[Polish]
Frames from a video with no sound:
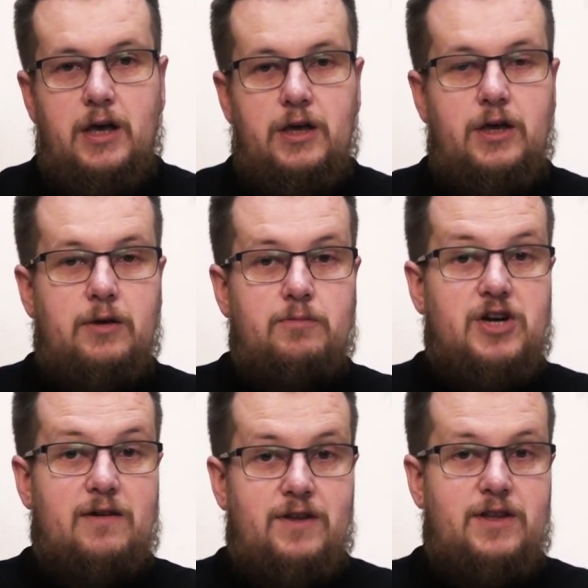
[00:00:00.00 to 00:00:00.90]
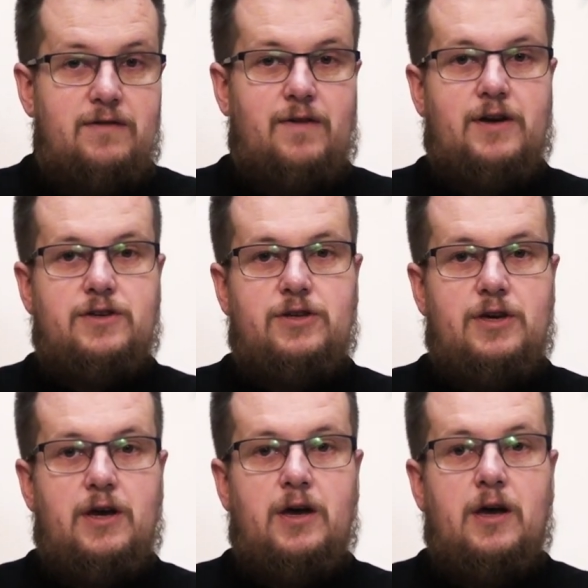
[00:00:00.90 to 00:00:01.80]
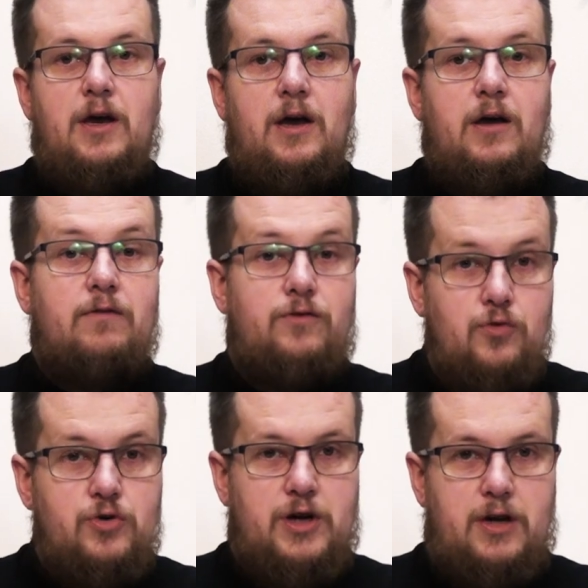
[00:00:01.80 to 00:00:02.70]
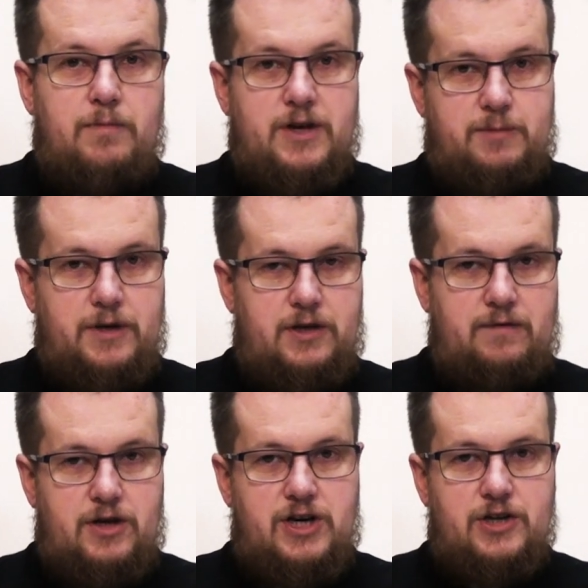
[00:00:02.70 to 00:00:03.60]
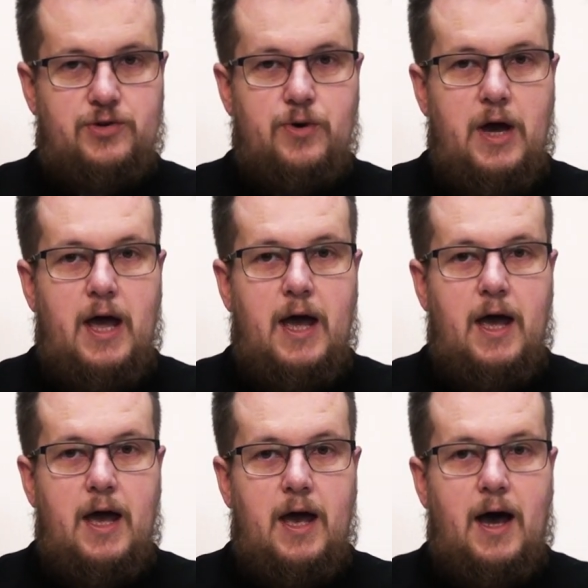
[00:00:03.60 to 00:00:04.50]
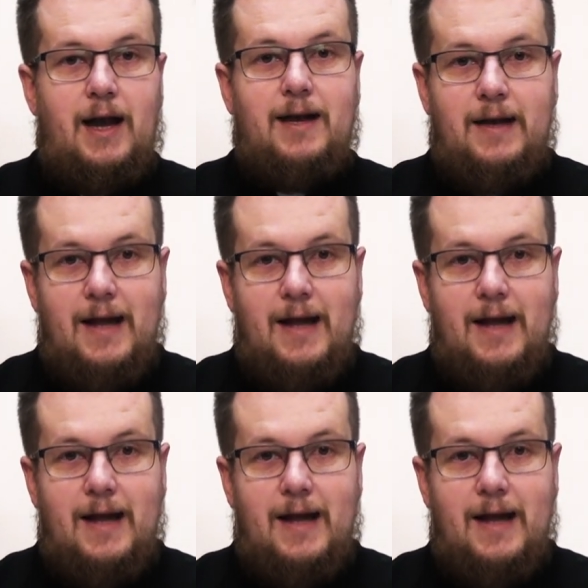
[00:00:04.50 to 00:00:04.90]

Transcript: i przewidywać je w dużej perspektywie czasu, ale